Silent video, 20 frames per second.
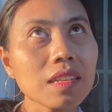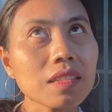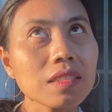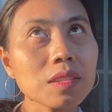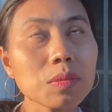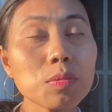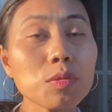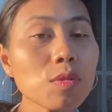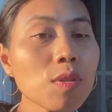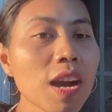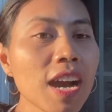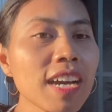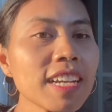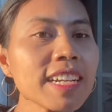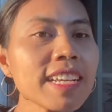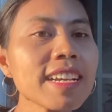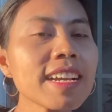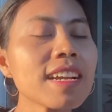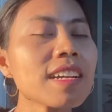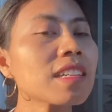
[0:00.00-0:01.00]
10
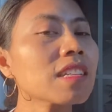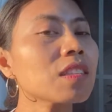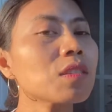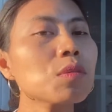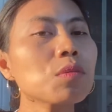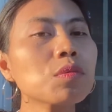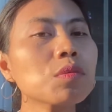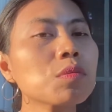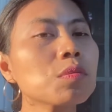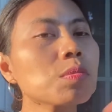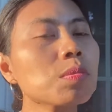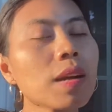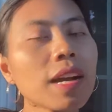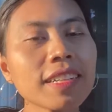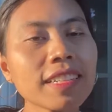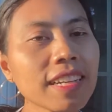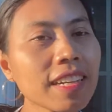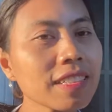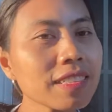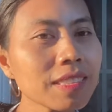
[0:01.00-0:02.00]
hari kayak gitu
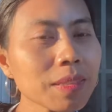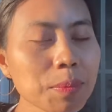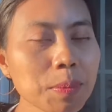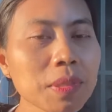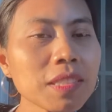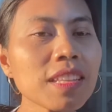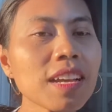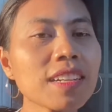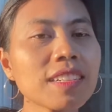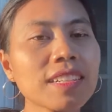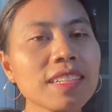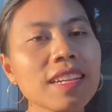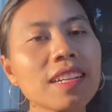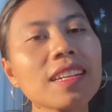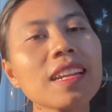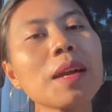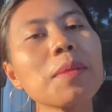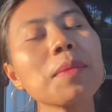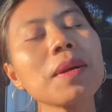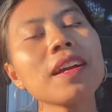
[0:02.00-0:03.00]
ada yang cepet ada yang
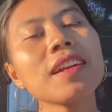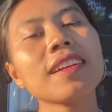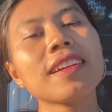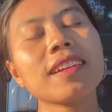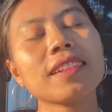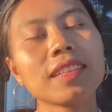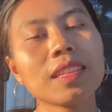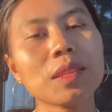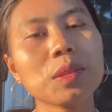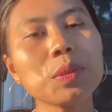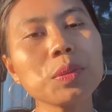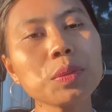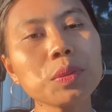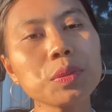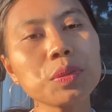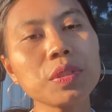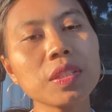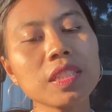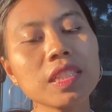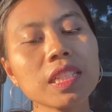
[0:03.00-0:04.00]
lama kayak
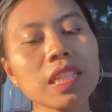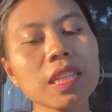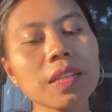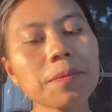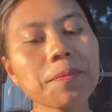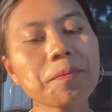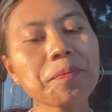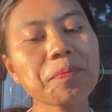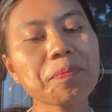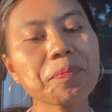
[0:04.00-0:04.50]
gitu jadi